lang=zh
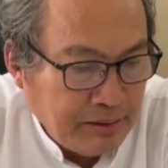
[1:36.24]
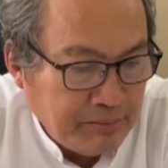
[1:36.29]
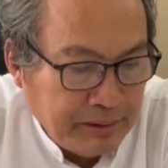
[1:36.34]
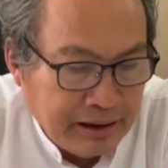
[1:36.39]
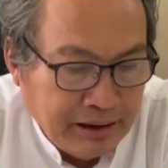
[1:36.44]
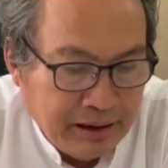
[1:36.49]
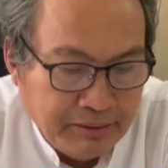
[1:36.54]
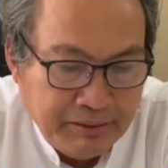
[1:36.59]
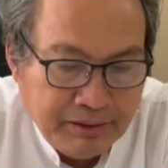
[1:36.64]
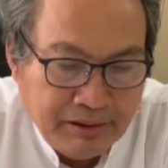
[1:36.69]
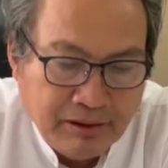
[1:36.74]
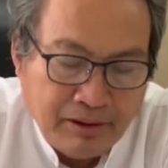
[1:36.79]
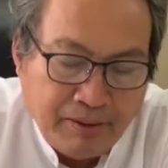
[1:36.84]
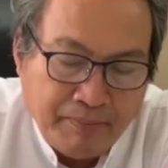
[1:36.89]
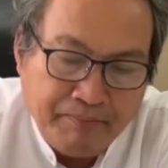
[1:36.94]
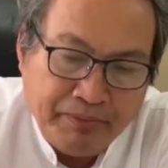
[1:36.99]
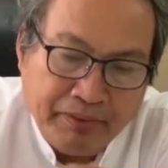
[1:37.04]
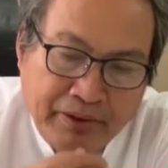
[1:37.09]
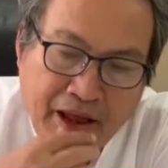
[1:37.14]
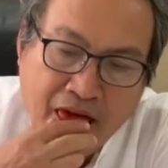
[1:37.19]
把这比着，
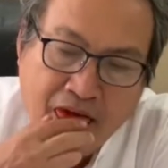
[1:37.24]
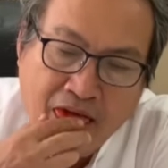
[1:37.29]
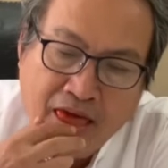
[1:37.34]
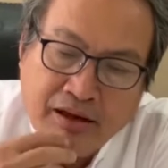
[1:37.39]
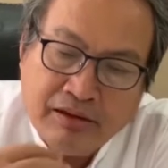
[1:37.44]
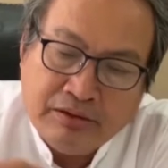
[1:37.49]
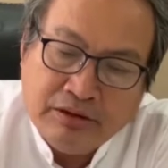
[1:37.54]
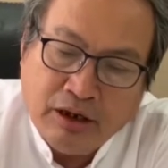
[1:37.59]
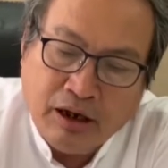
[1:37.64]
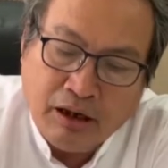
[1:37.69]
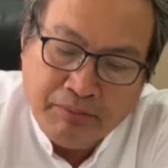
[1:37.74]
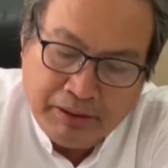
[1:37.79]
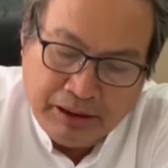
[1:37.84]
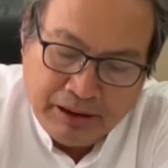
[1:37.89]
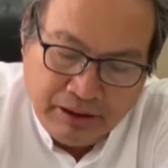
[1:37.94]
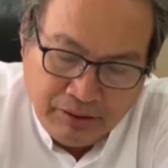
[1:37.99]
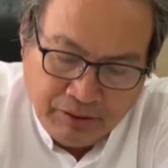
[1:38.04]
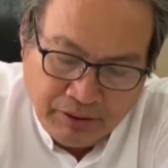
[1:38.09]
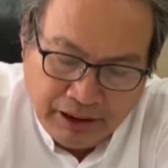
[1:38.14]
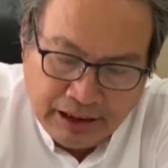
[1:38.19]
专门
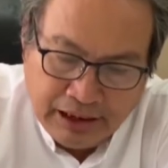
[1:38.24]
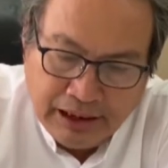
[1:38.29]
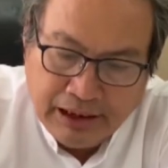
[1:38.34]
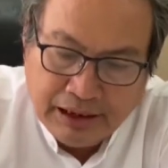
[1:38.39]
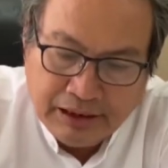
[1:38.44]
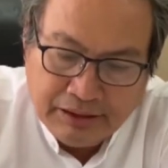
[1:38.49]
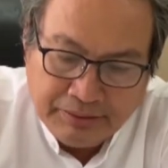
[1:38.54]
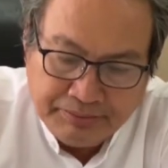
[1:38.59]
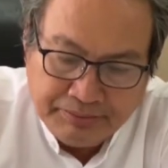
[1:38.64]
都阿得，